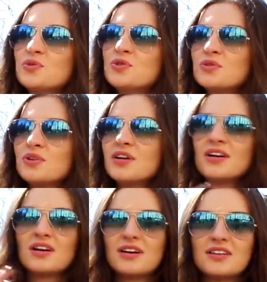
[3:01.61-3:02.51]
кучу,
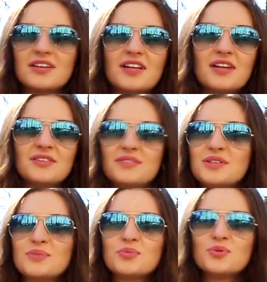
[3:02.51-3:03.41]

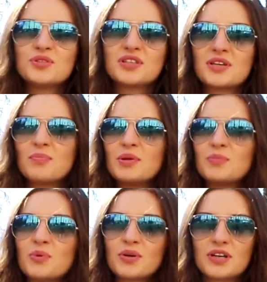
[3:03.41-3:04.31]
накладывание музыки,
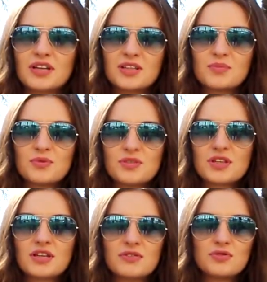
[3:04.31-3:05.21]
подборы этой
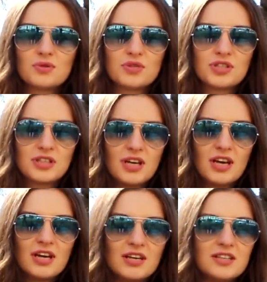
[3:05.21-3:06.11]
музыки. Это все очень
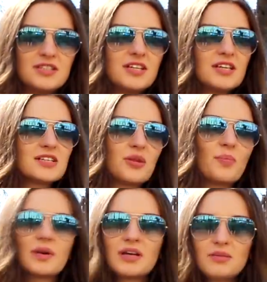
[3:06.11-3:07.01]
интересно,
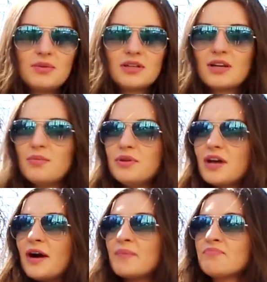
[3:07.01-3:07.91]
ну, по крайней мере, для
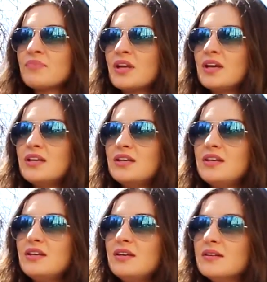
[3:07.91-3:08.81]
меня.
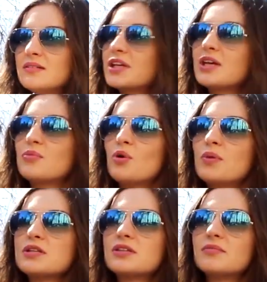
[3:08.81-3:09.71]
И таким
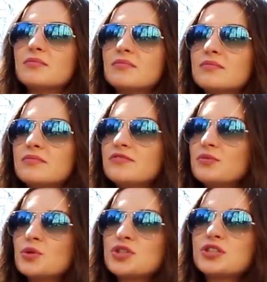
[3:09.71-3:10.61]
образом
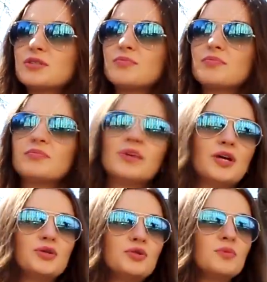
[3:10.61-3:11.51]
вы можете на
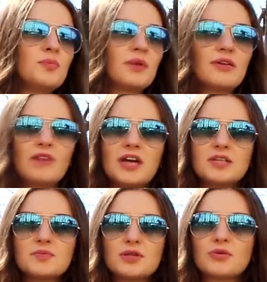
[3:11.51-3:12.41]
YouTube
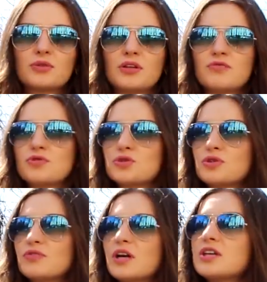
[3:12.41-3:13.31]
проявлять абсолютно все,
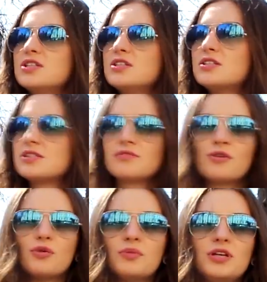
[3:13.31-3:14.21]
что вы хотите,
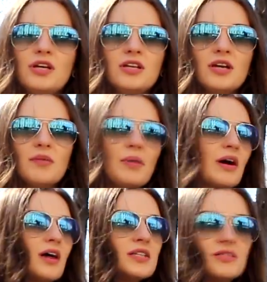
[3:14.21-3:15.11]
свое мнение,
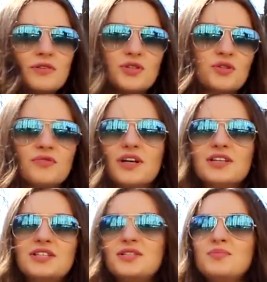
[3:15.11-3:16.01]
показывать, что вы
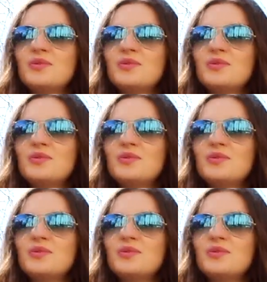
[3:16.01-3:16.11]
хотите